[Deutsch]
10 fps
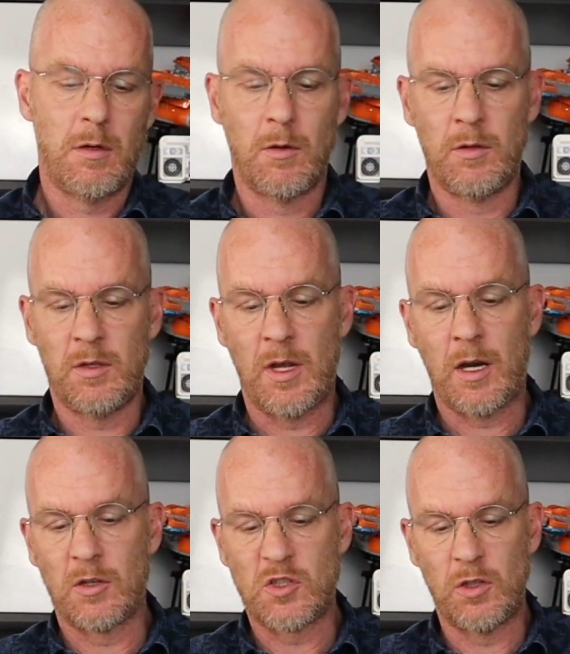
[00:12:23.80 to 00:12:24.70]
und
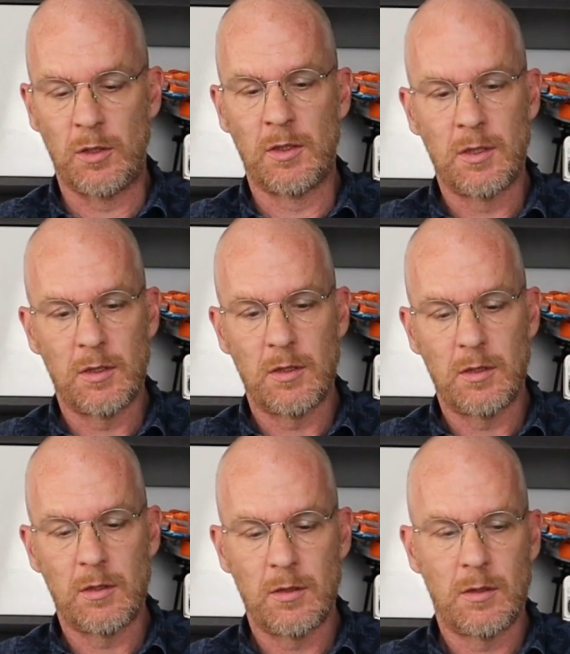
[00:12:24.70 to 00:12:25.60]
nachher schön
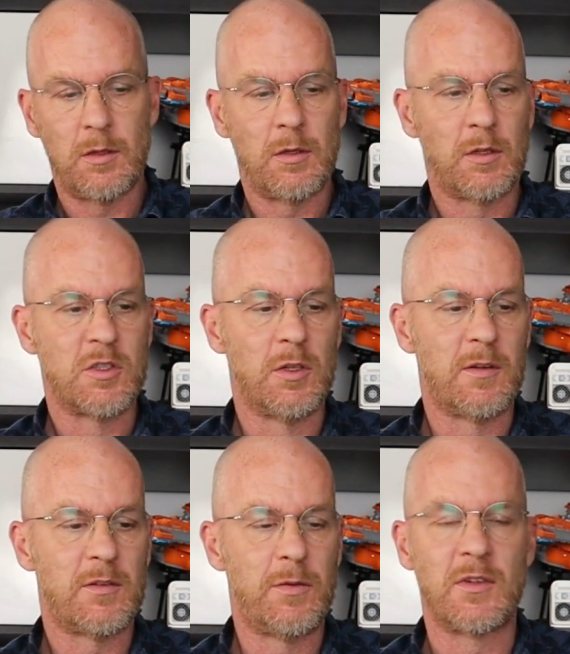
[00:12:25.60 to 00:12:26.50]

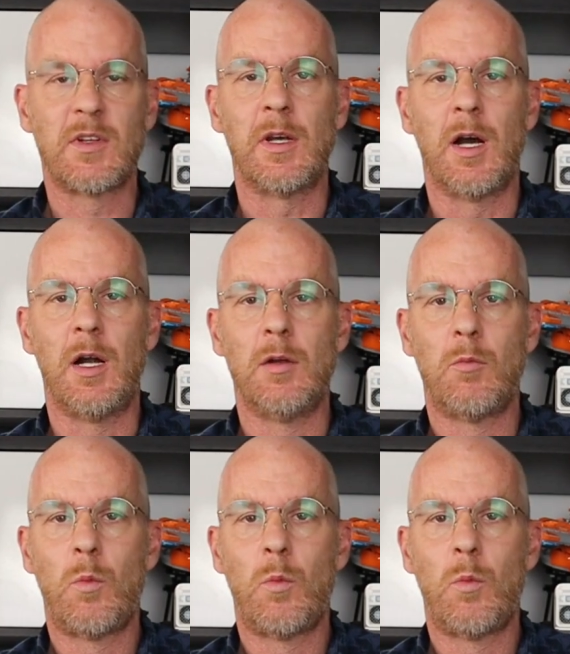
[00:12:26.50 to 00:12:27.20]
geschützt fürs Regal.